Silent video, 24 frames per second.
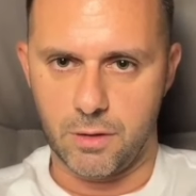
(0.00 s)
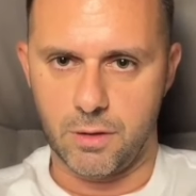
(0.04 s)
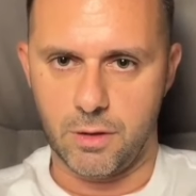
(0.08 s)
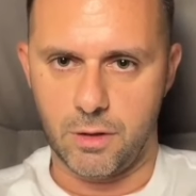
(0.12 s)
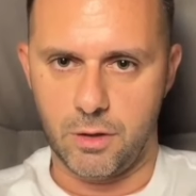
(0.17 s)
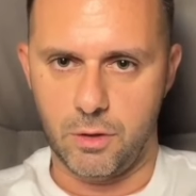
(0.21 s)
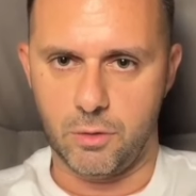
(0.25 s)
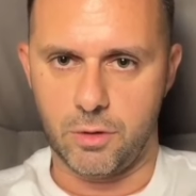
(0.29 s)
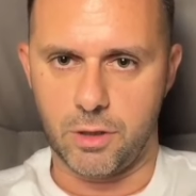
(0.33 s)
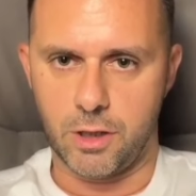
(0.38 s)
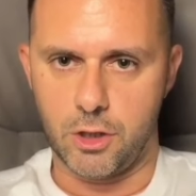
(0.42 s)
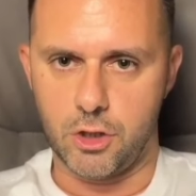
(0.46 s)

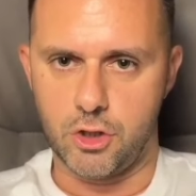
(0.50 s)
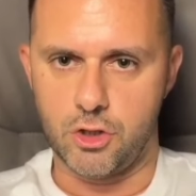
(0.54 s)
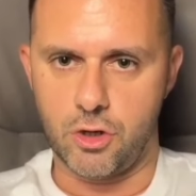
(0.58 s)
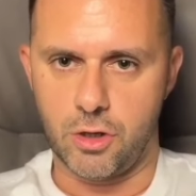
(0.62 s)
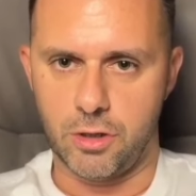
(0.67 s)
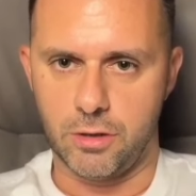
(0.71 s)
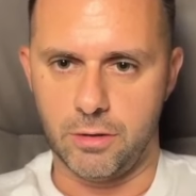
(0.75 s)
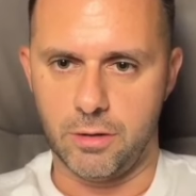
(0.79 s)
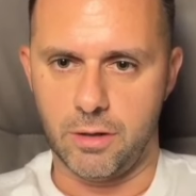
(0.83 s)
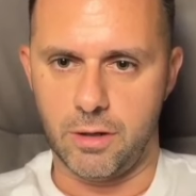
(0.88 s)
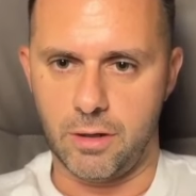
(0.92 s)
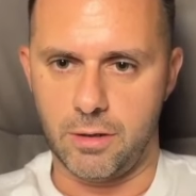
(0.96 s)
You can
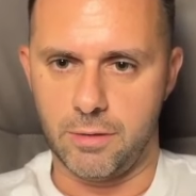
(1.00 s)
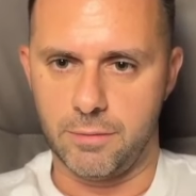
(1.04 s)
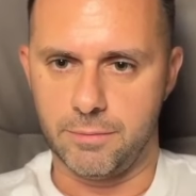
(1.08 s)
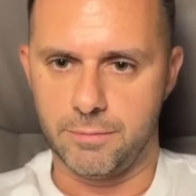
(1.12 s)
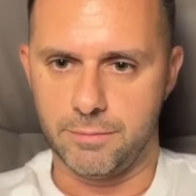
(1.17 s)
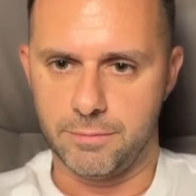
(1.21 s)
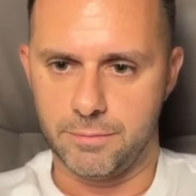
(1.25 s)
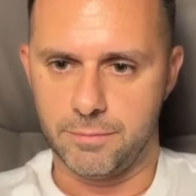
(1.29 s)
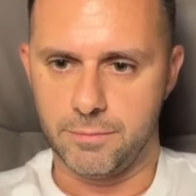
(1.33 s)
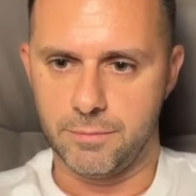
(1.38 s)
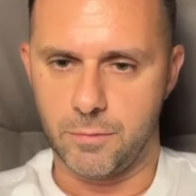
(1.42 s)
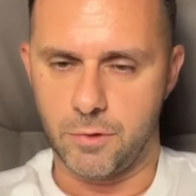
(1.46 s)
join there.
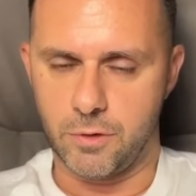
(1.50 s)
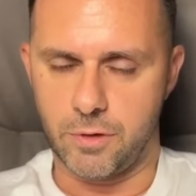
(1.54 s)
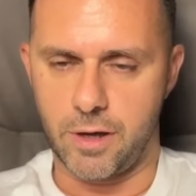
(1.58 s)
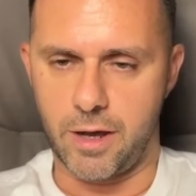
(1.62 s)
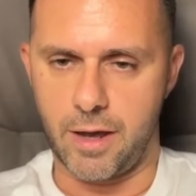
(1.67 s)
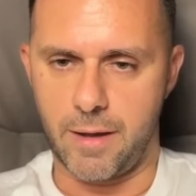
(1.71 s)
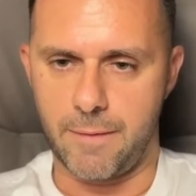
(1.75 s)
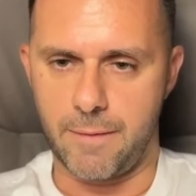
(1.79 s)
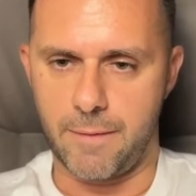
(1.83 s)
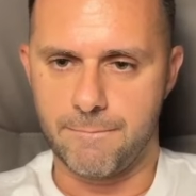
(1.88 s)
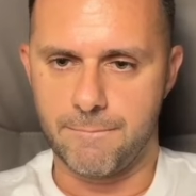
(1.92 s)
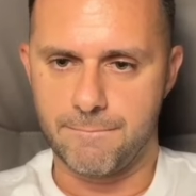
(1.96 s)

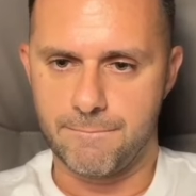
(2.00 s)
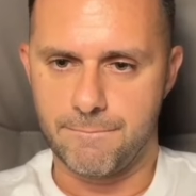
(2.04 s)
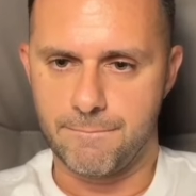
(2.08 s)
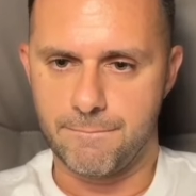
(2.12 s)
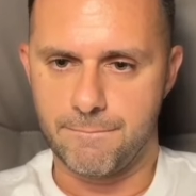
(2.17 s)
Ok?